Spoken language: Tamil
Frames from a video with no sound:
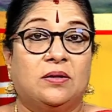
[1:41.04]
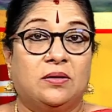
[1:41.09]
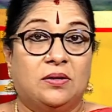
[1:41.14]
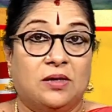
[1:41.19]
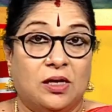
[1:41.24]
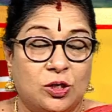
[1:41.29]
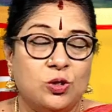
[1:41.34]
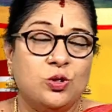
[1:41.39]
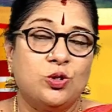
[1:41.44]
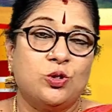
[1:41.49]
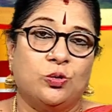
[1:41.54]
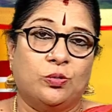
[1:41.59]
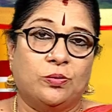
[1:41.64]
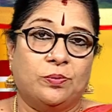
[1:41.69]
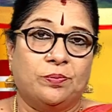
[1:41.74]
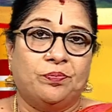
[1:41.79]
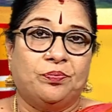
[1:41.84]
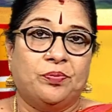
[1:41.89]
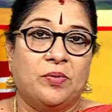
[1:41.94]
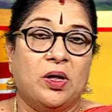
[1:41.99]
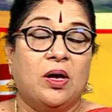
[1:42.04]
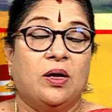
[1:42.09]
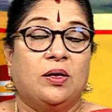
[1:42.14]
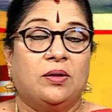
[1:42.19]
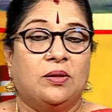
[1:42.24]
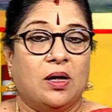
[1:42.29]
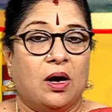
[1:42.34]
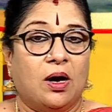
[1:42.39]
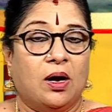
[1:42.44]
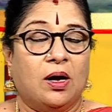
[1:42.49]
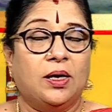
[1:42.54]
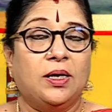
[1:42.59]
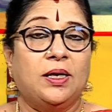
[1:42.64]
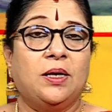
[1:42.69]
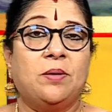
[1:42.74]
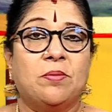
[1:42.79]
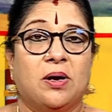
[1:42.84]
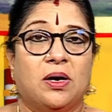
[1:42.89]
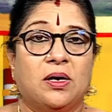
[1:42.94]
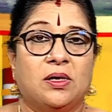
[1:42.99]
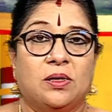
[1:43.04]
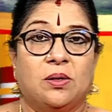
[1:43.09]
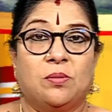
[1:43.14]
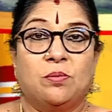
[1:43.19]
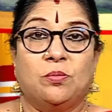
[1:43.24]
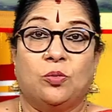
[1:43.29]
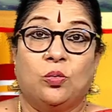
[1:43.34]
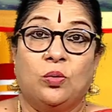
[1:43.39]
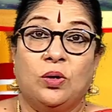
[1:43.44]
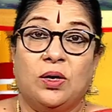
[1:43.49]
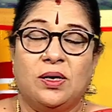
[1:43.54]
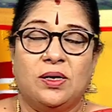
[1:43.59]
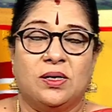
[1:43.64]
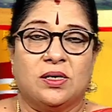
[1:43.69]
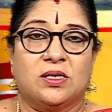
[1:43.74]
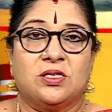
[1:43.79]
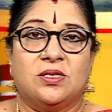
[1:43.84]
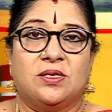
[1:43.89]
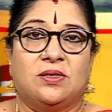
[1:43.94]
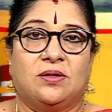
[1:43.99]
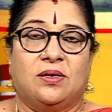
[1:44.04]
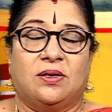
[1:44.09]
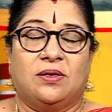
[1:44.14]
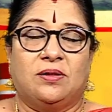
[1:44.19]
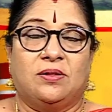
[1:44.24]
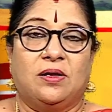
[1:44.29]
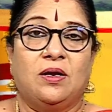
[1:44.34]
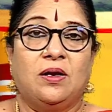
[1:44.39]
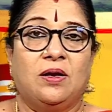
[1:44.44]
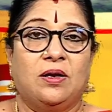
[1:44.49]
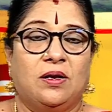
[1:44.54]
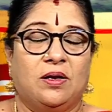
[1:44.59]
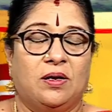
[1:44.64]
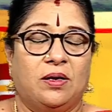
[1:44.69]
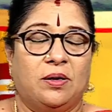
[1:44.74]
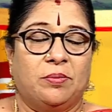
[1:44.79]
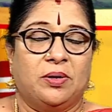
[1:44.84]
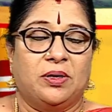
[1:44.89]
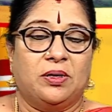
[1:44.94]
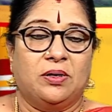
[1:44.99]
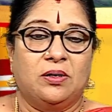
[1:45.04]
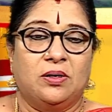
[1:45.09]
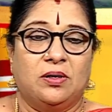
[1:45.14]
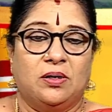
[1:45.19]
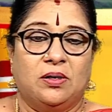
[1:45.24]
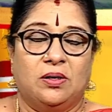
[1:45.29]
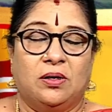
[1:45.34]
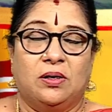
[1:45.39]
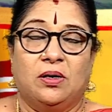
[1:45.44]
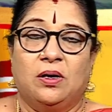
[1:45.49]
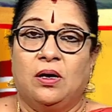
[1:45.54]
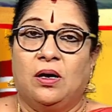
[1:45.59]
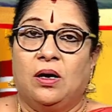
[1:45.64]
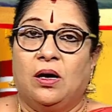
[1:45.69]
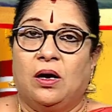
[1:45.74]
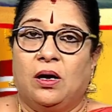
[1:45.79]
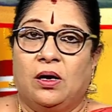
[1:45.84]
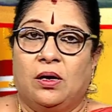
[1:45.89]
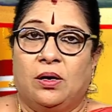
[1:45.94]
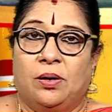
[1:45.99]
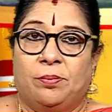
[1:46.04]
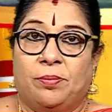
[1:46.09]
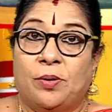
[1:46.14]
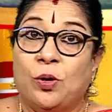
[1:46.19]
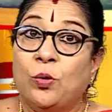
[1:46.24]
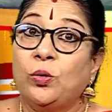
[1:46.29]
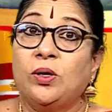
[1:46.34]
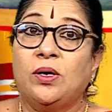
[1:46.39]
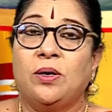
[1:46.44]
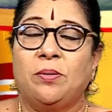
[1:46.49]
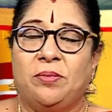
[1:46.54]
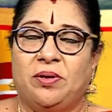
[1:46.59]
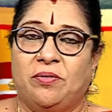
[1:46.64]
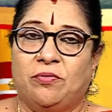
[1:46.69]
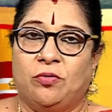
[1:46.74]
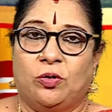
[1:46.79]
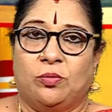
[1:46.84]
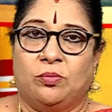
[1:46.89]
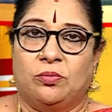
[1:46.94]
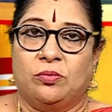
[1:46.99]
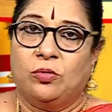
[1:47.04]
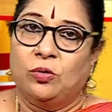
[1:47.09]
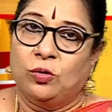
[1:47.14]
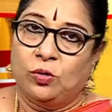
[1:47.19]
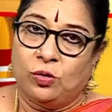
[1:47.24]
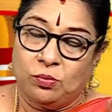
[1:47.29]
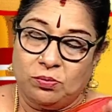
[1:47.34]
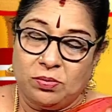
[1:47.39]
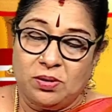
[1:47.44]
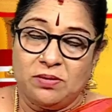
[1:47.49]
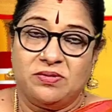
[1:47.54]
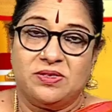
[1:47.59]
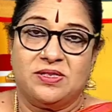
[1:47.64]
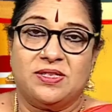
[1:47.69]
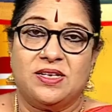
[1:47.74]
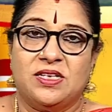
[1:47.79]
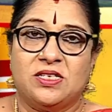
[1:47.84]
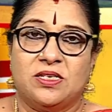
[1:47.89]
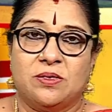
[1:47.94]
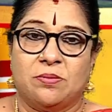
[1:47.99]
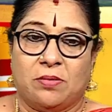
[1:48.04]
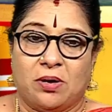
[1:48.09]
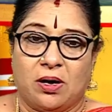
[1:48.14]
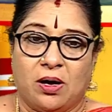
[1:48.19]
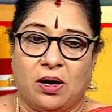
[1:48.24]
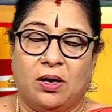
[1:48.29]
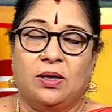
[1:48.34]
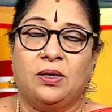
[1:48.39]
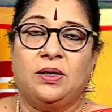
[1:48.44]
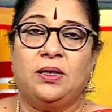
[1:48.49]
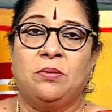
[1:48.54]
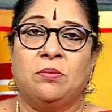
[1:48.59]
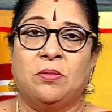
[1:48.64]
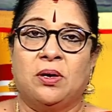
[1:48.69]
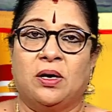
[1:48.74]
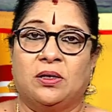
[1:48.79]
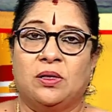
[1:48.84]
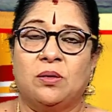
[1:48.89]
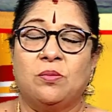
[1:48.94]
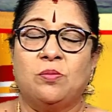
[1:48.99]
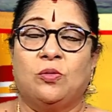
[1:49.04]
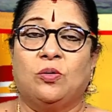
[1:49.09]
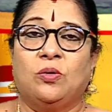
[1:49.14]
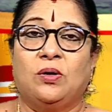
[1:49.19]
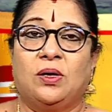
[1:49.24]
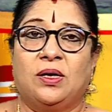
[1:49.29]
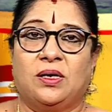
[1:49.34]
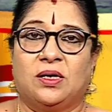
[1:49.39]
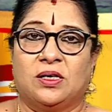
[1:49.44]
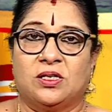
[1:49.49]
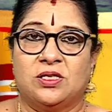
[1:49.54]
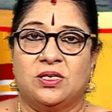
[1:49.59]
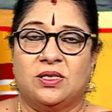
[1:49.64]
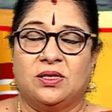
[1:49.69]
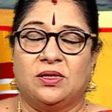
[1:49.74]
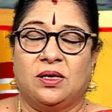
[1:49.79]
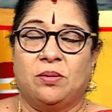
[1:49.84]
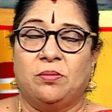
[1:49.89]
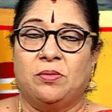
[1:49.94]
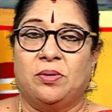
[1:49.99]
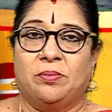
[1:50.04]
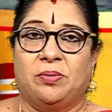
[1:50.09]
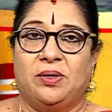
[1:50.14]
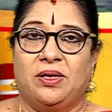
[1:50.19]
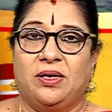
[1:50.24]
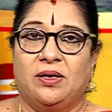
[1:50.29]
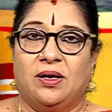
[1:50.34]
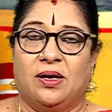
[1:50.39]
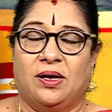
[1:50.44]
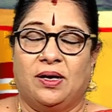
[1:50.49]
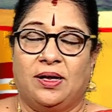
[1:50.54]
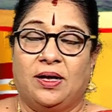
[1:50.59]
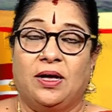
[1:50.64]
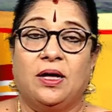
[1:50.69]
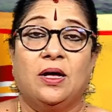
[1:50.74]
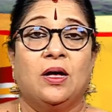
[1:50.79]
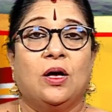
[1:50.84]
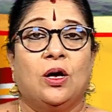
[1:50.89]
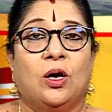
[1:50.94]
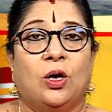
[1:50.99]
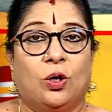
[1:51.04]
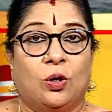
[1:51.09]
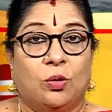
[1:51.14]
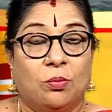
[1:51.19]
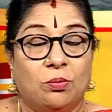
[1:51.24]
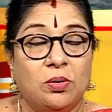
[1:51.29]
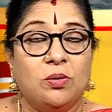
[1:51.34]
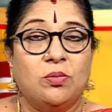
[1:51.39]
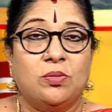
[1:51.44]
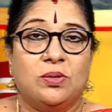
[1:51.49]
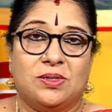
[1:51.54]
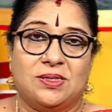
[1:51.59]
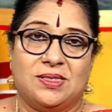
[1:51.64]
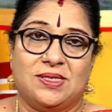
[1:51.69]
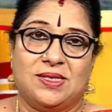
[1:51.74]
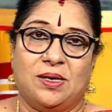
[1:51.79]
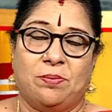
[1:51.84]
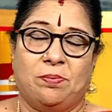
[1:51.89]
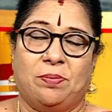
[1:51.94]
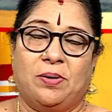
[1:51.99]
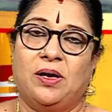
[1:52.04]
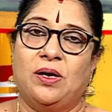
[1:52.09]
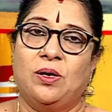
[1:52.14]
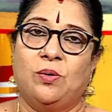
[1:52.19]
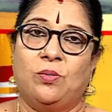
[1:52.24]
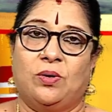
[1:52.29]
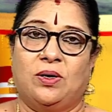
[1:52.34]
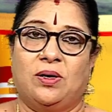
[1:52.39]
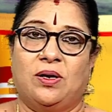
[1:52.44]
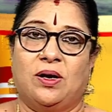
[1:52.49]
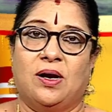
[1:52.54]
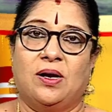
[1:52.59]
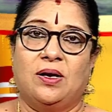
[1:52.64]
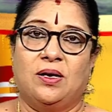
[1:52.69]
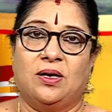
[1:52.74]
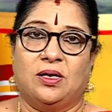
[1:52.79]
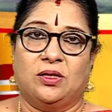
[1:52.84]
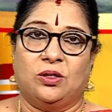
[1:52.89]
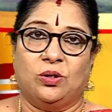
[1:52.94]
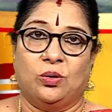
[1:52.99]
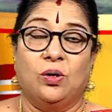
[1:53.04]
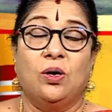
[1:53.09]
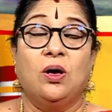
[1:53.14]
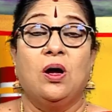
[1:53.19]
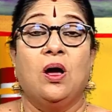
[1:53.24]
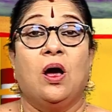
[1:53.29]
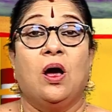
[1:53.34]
தனுசு இந்த ஆனி மாதம் மூல நட்சத்திரத்தில் நமக்கு பௌர்ணமி வரும் ரொம்ப விசேஷம் ஆனி மாதம் மூல நட்சத்திரம் அப்படின்னாலே ரொம்ப ஒரு சிறப்பான ஒரு நாள்னு அர்த்தம்